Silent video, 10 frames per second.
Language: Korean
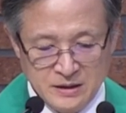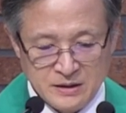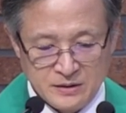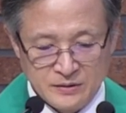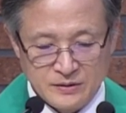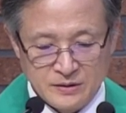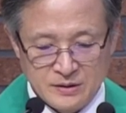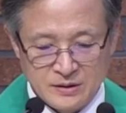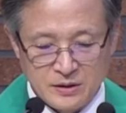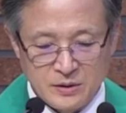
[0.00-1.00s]
이런
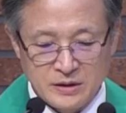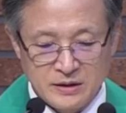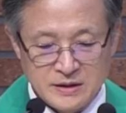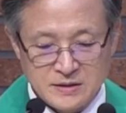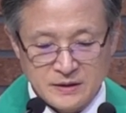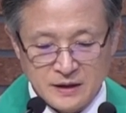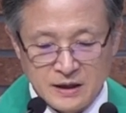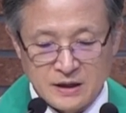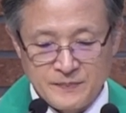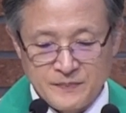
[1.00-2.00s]
계획을
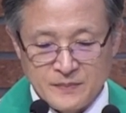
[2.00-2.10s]
했으나